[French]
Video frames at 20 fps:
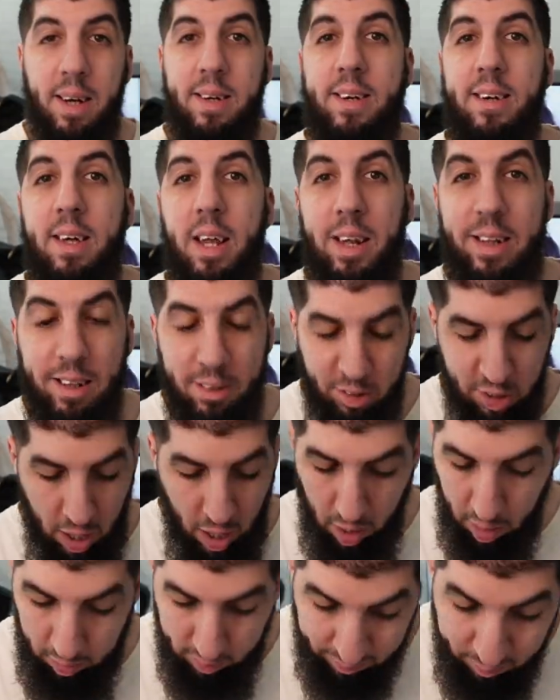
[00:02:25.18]
kill, déjà.
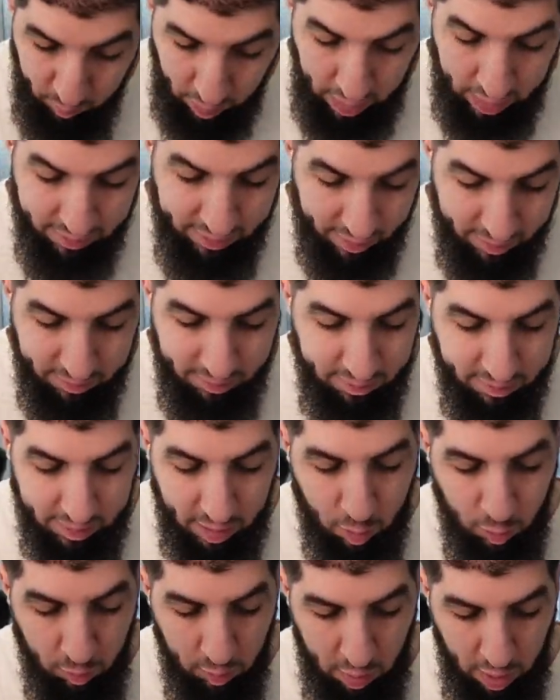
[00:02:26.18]
Voilà, c'est ça
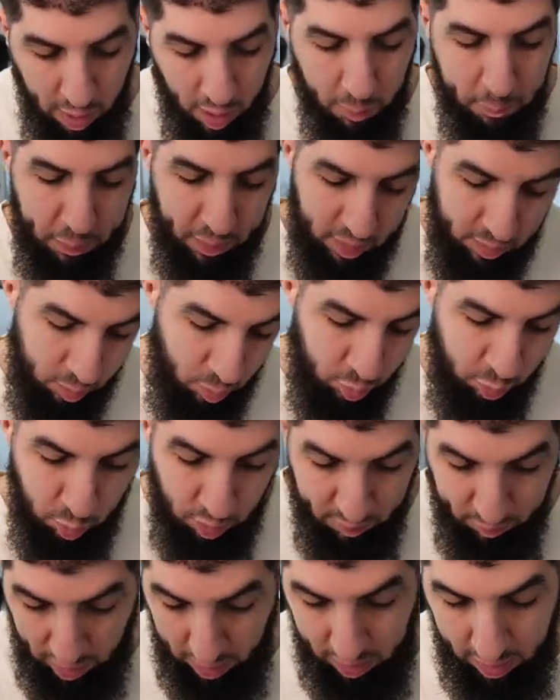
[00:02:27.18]
qu'on va... Ah, par contre, ouais,
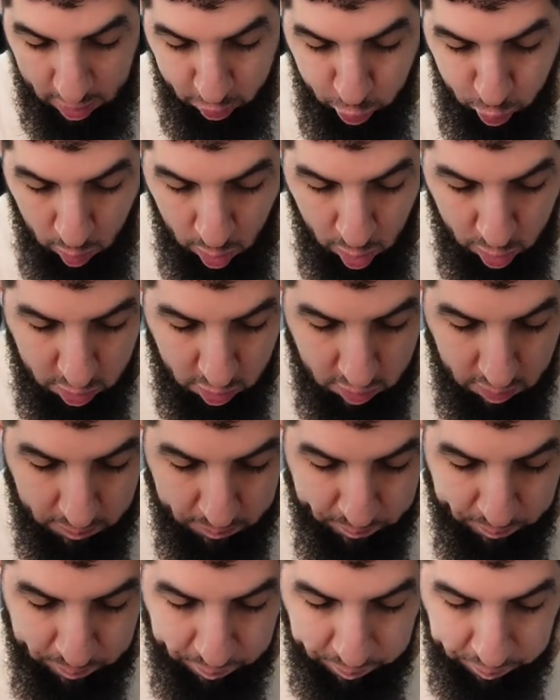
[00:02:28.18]
voilà. Là, je suis lock.
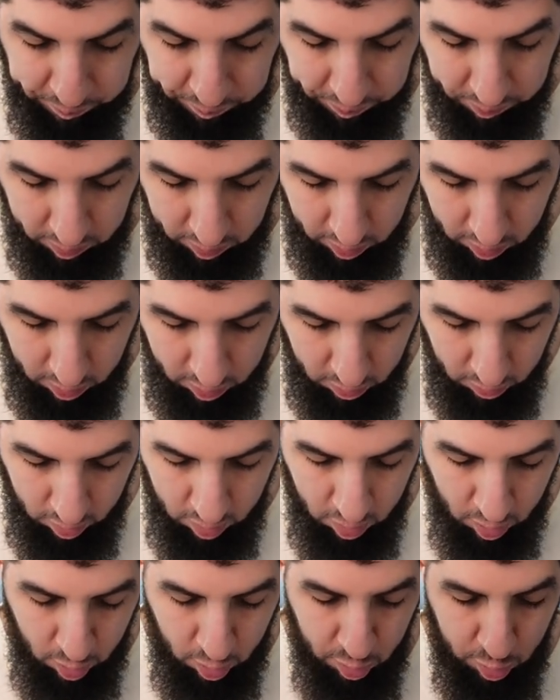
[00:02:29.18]

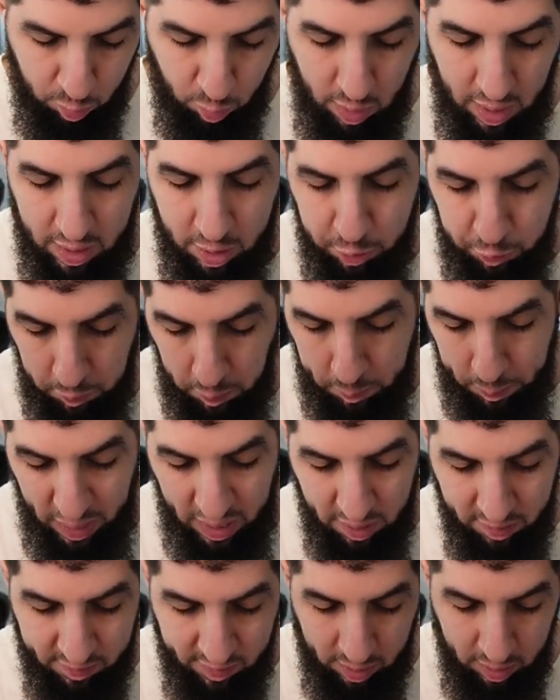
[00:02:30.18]
Donc là, il se fait
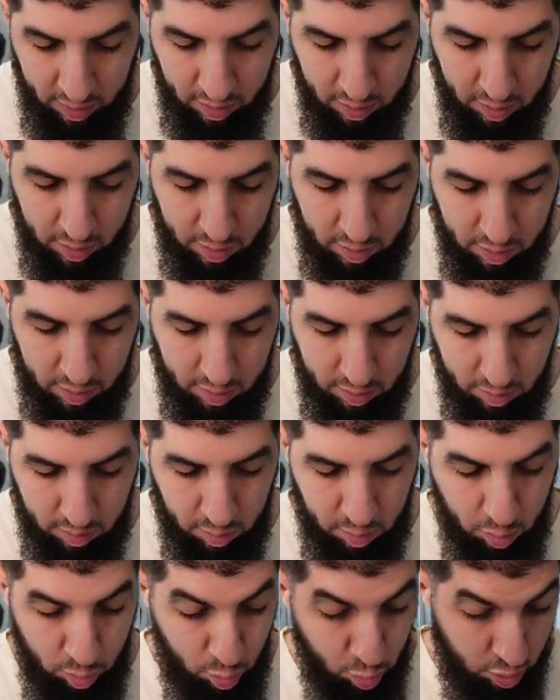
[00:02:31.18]
plaisir. Hein.
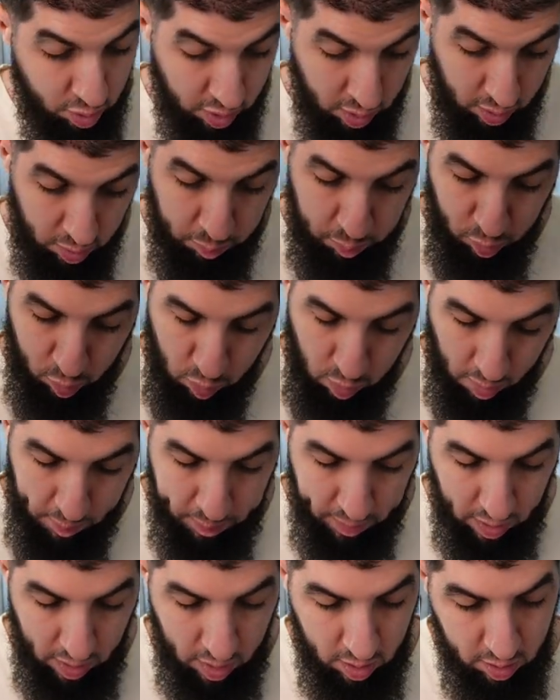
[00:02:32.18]
Ok, pourquoi
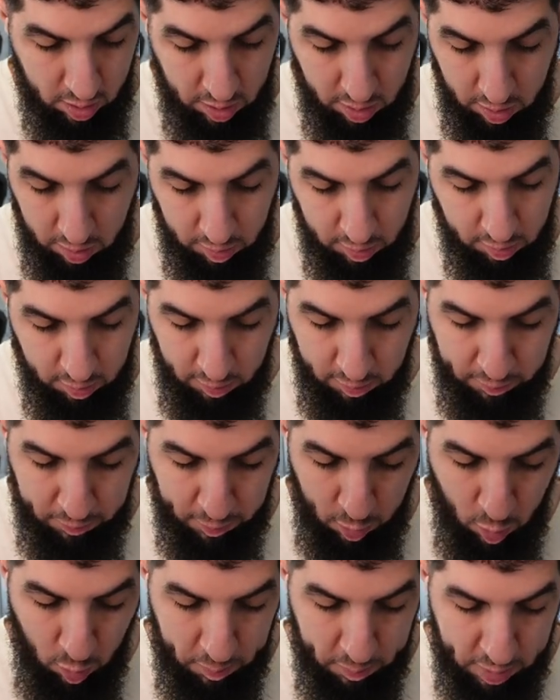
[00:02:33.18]
pas. Il fait
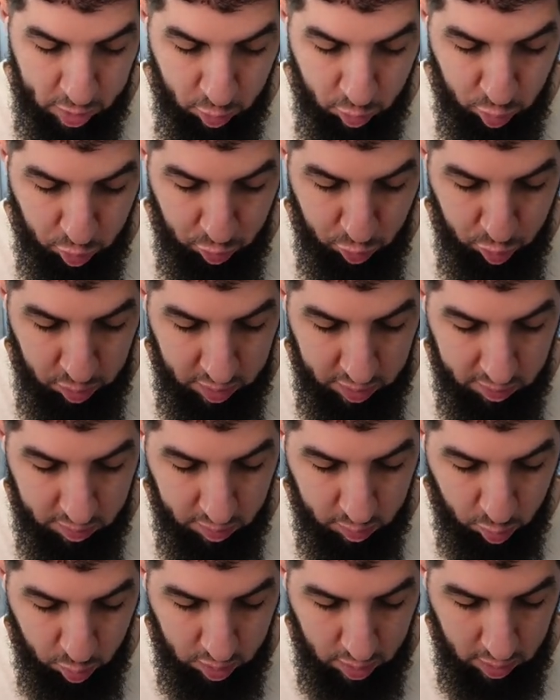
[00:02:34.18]
le main tout de suite.
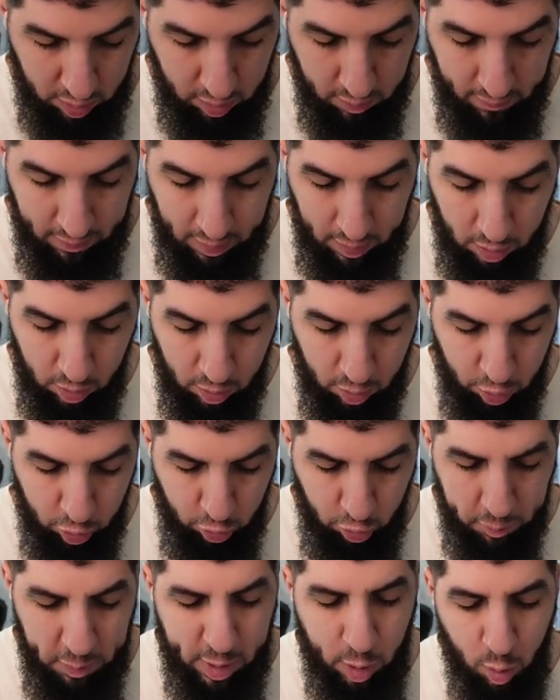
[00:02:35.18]
Ok.
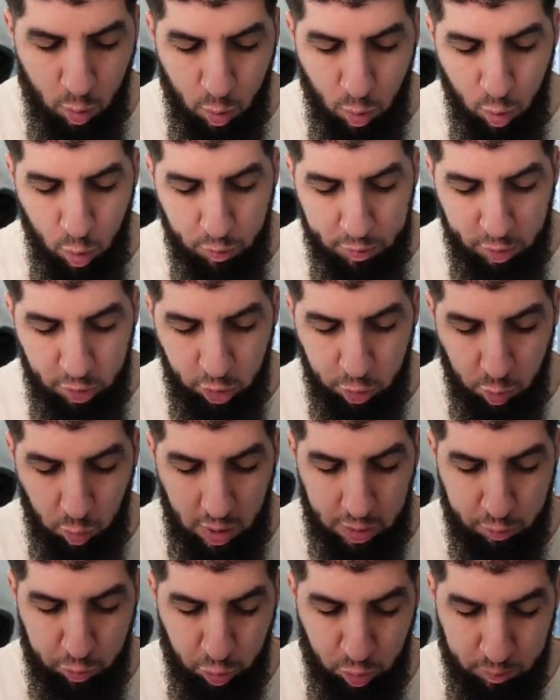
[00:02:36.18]
Je vais mettre le, le végétaux
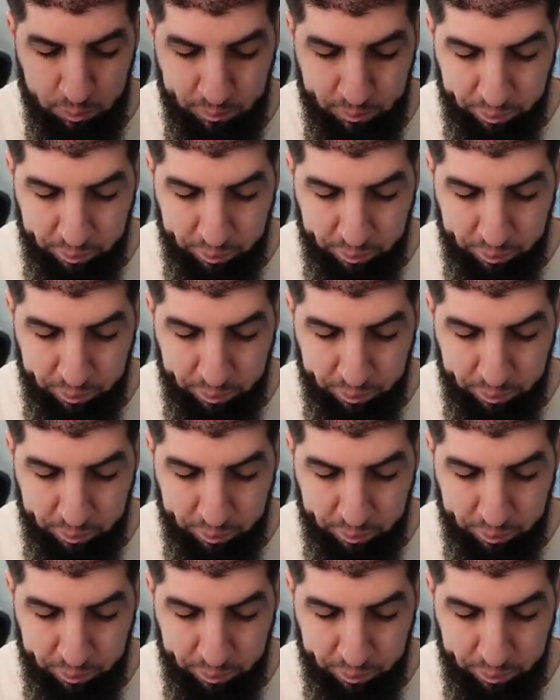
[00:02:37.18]
là-dessus.